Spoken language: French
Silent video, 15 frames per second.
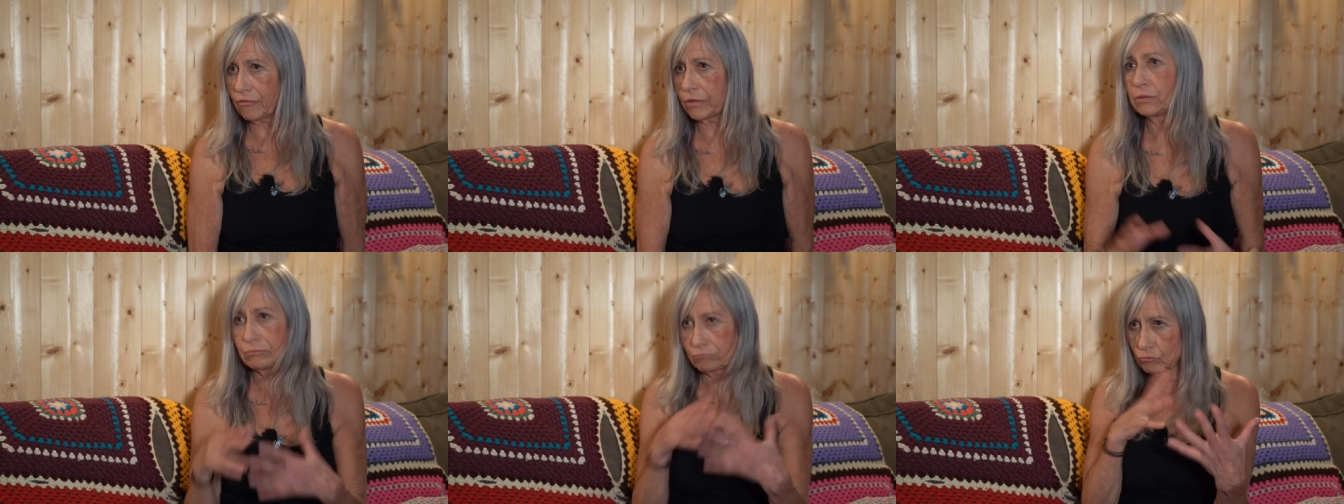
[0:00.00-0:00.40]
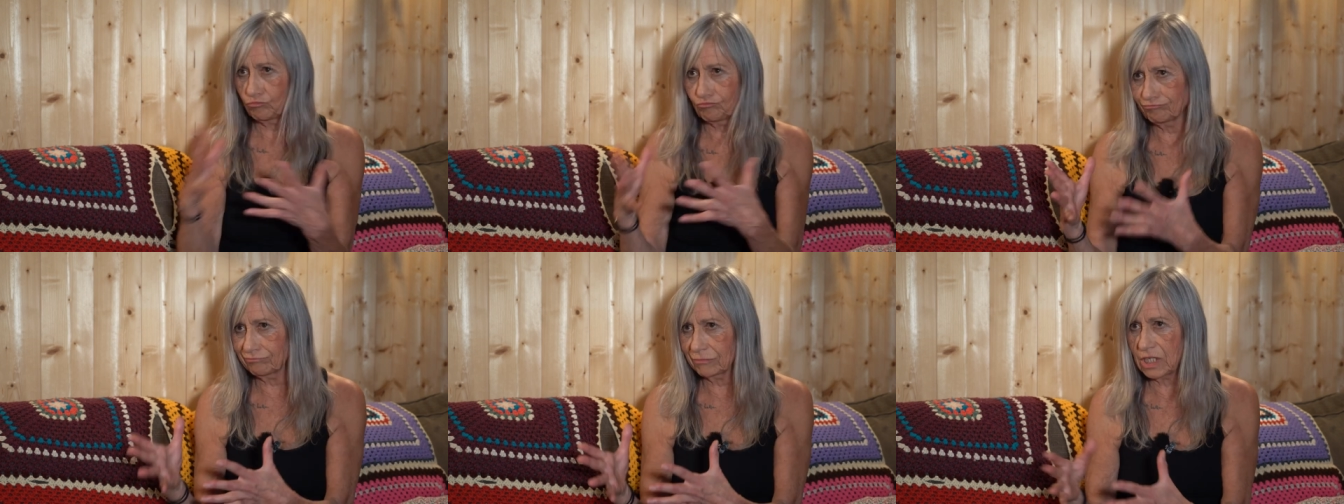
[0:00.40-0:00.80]
enfin
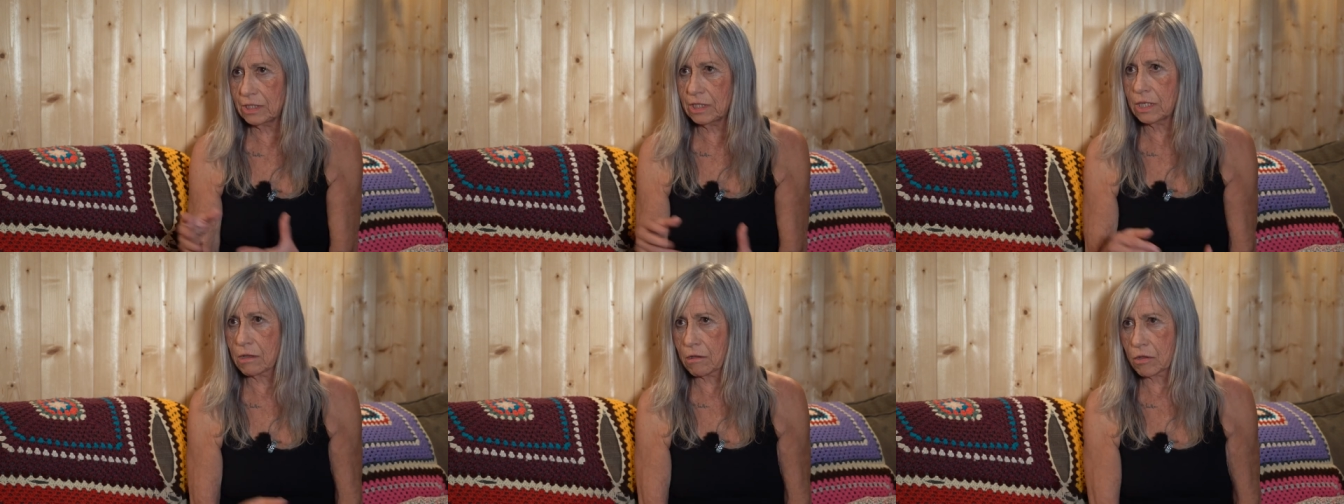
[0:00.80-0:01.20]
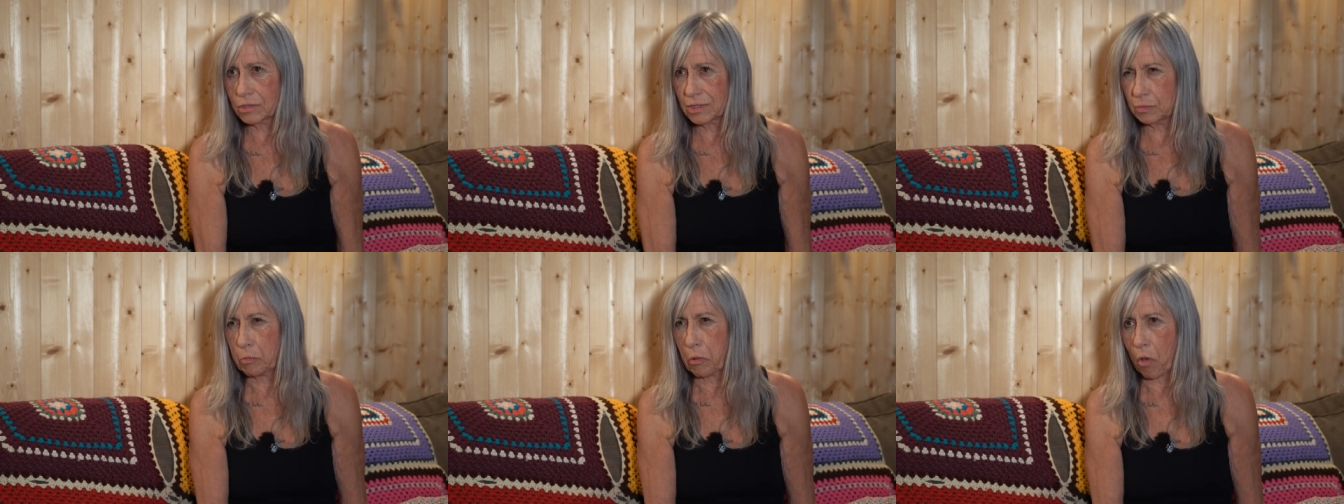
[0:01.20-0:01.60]
lié à un
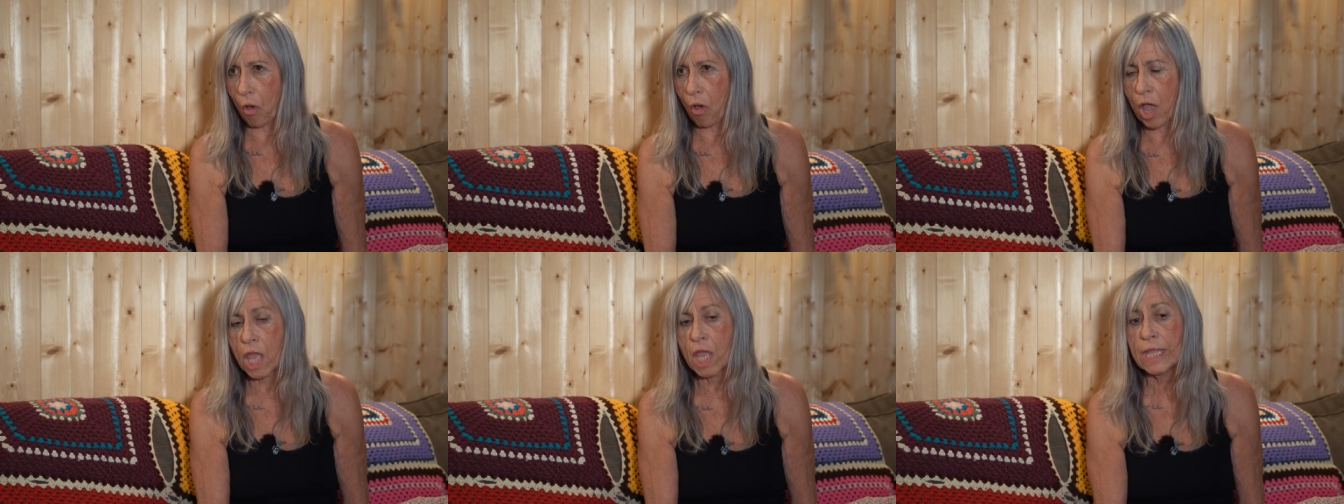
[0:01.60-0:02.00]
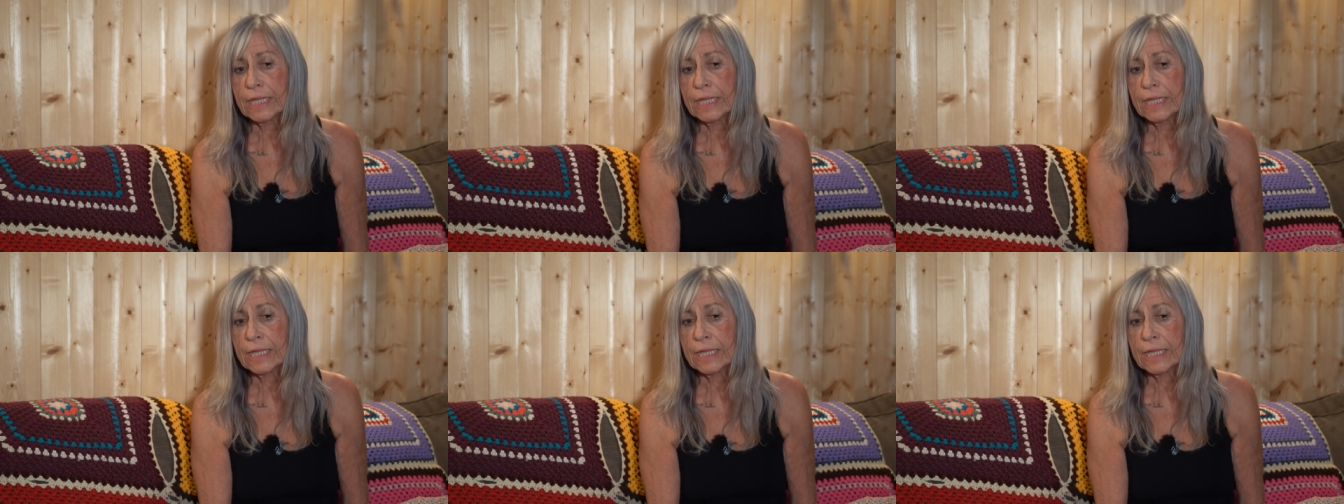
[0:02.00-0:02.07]
sport.